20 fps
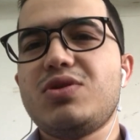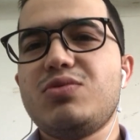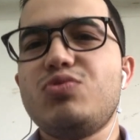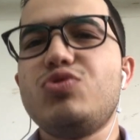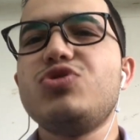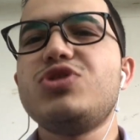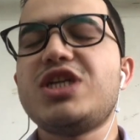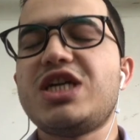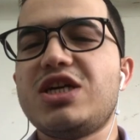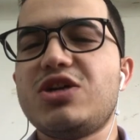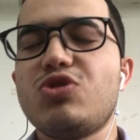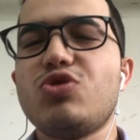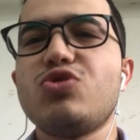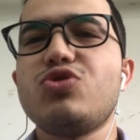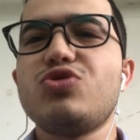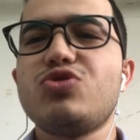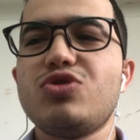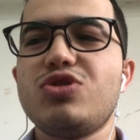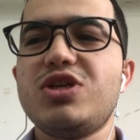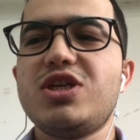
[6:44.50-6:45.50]
ผู้ชายคน
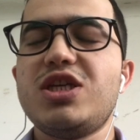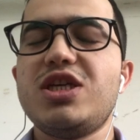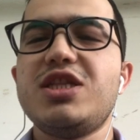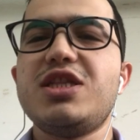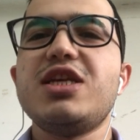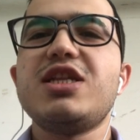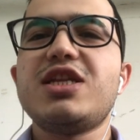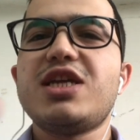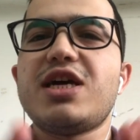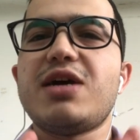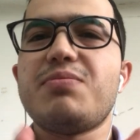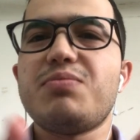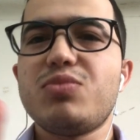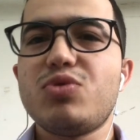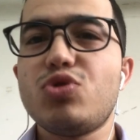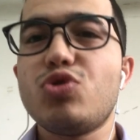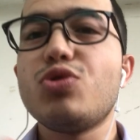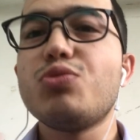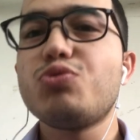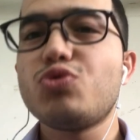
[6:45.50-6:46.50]
ตุรกีติดกับ
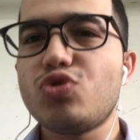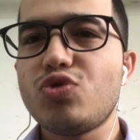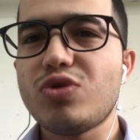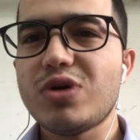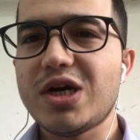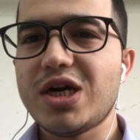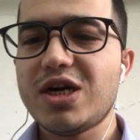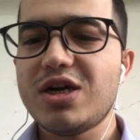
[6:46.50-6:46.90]
ครอบครัว